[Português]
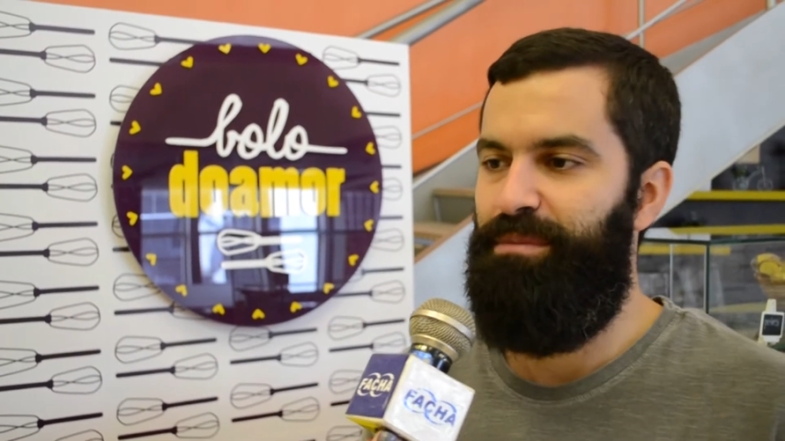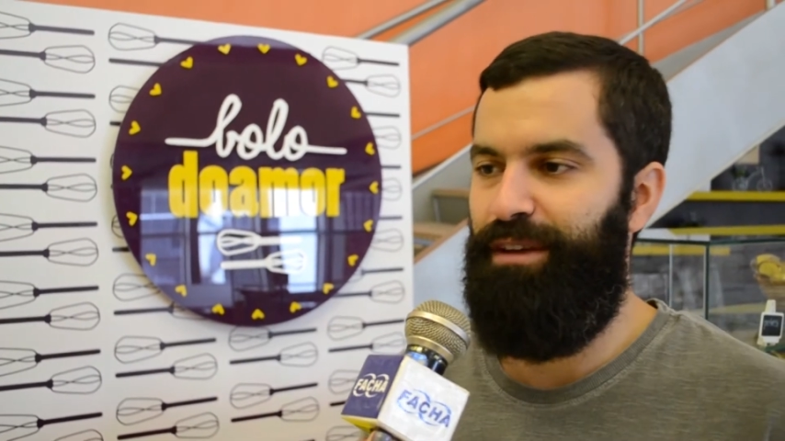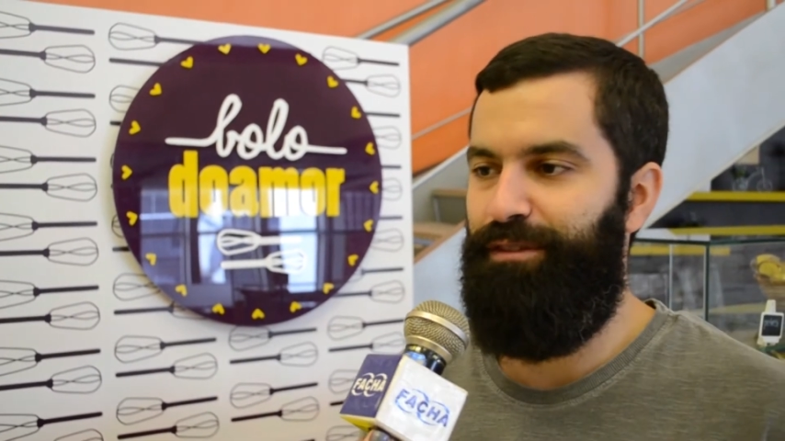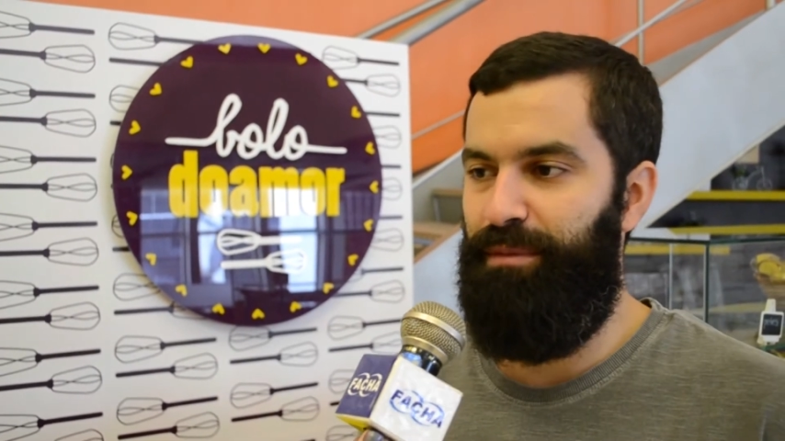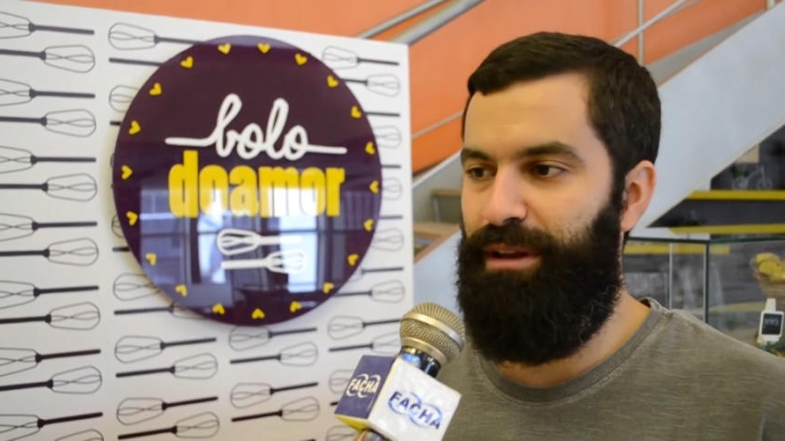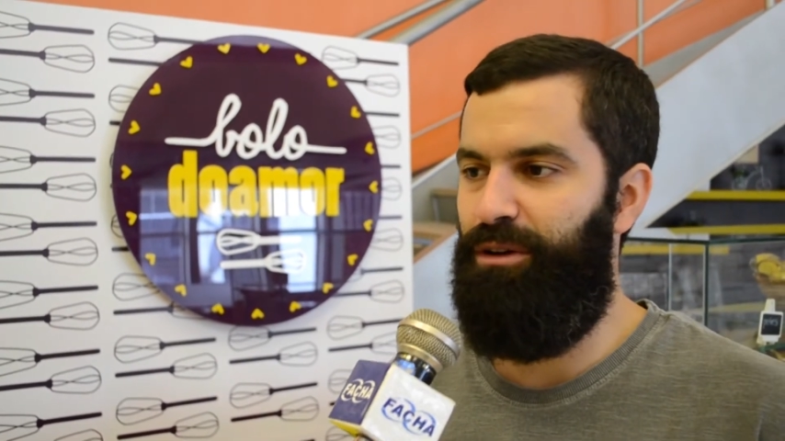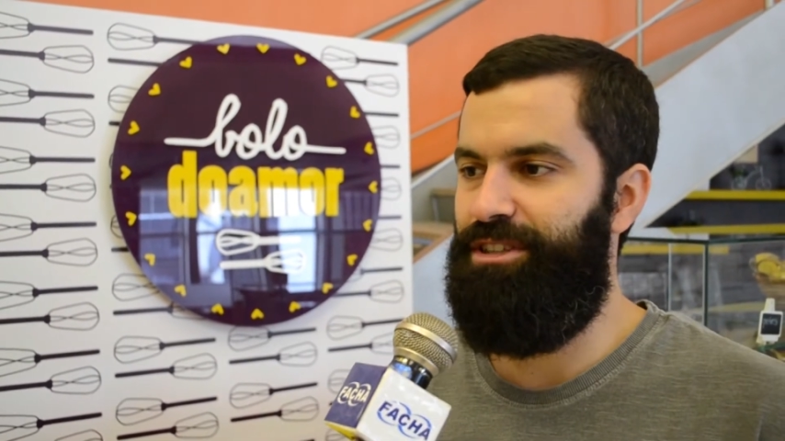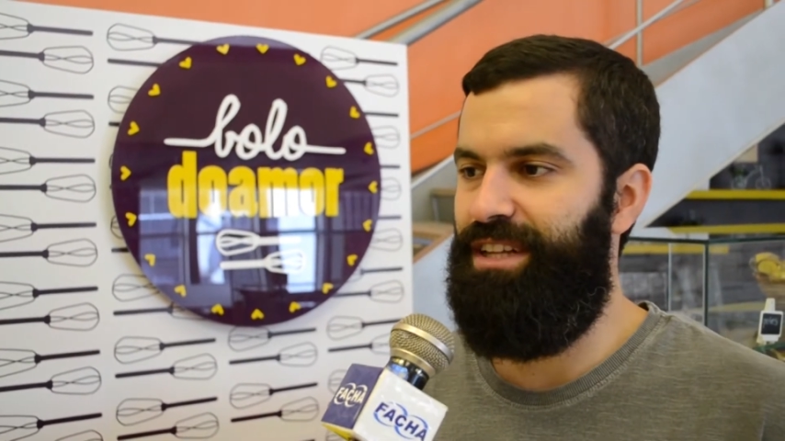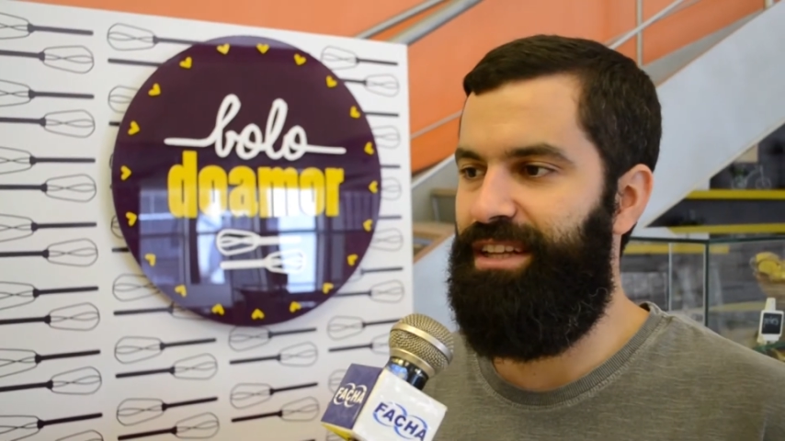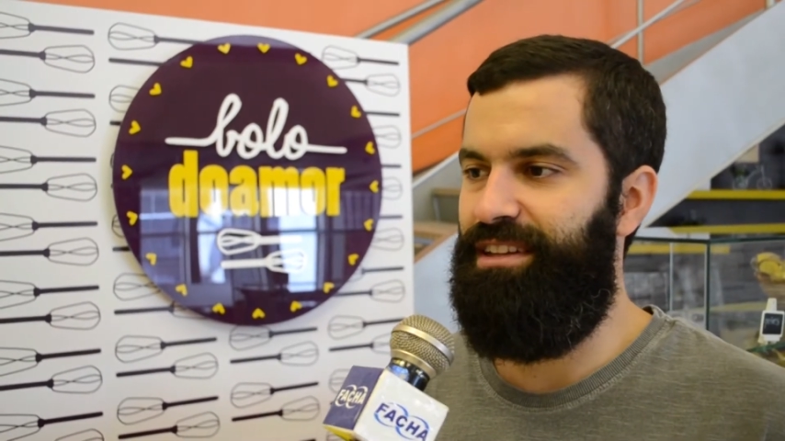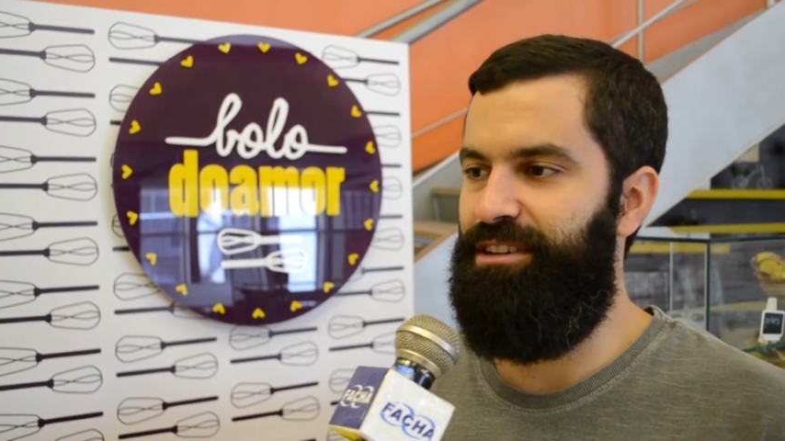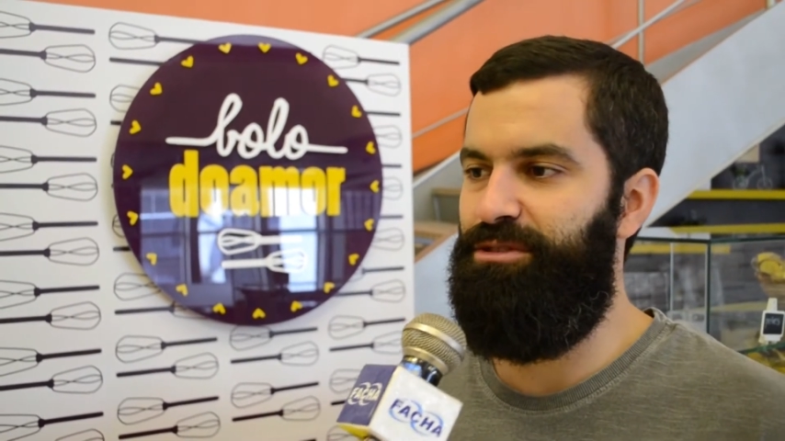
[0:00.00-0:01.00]
minha família
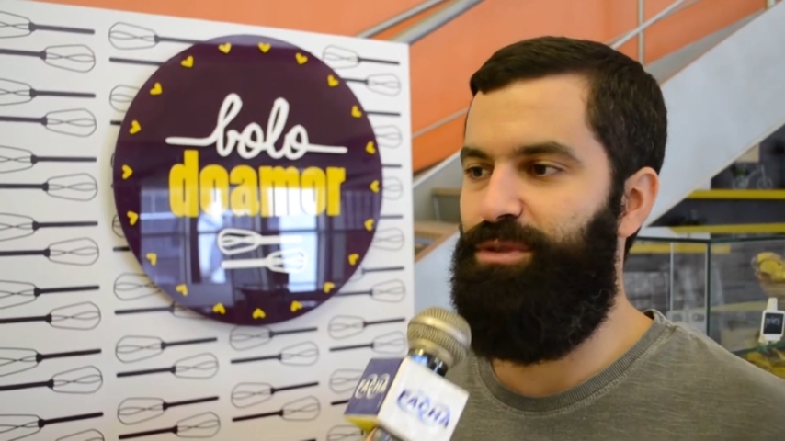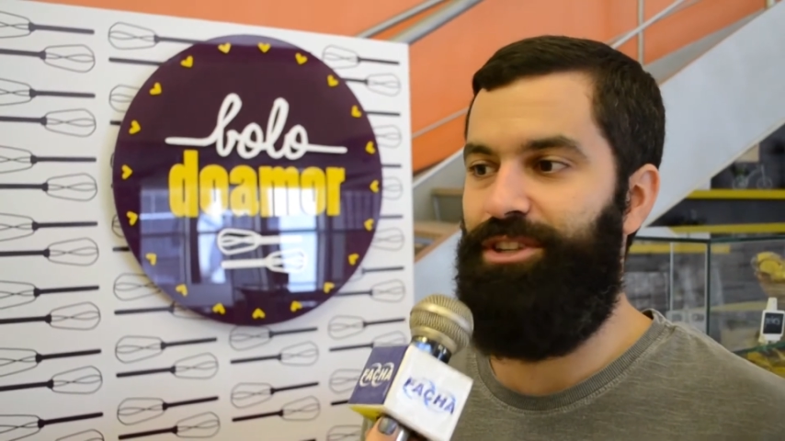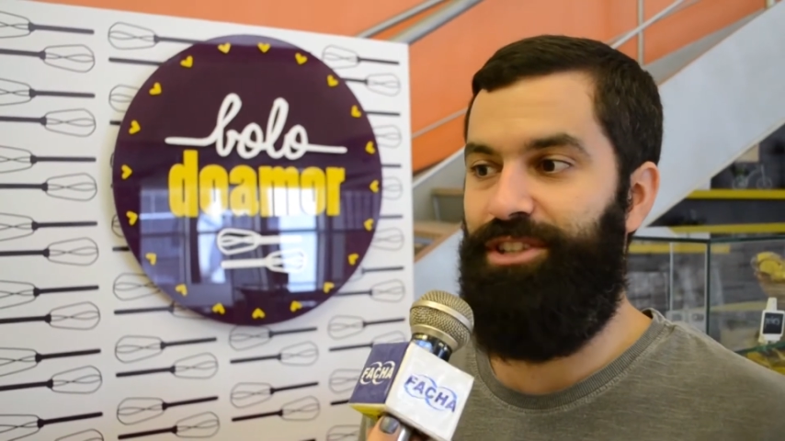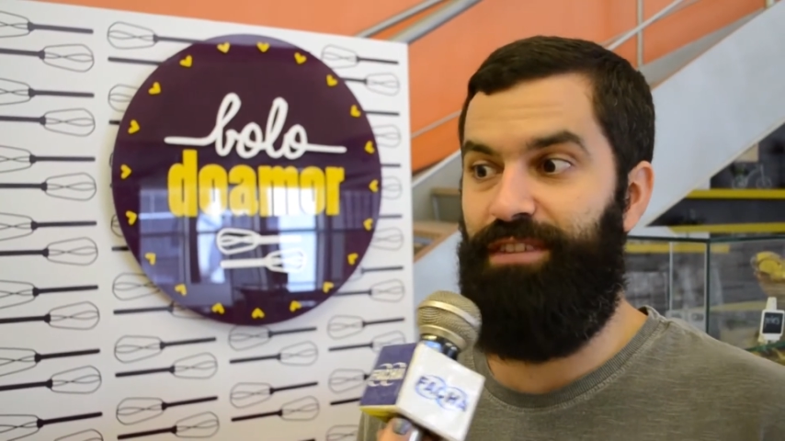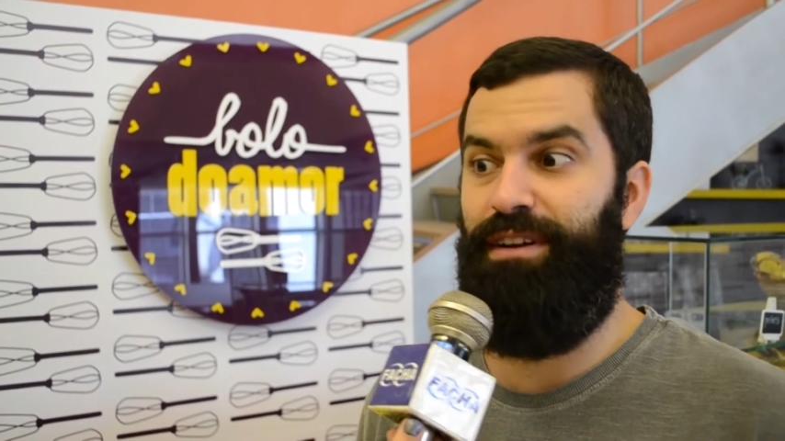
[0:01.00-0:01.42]
gosta tanto, acho que